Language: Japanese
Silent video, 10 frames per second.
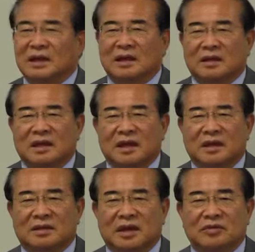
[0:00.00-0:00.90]
ああやっ
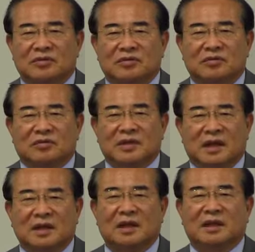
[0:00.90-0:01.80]
て参集を
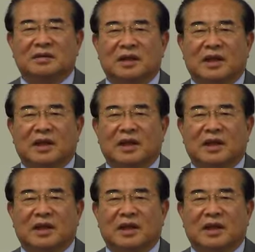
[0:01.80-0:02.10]
されてです